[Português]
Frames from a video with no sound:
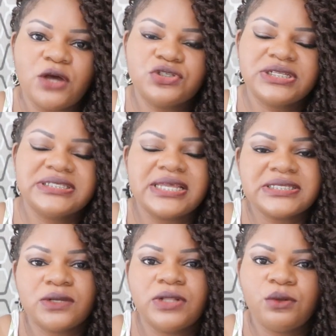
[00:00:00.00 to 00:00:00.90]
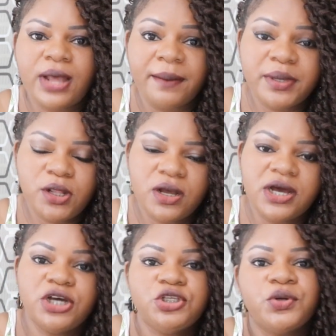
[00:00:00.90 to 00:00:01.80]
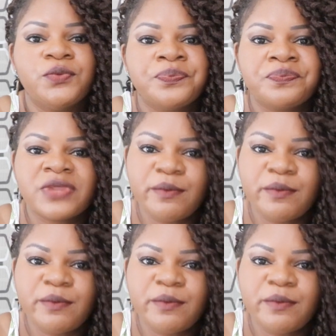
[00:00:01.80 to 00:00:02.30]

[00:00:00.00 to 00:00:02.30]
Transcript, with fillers: na utilização né, do cabelo orgânico,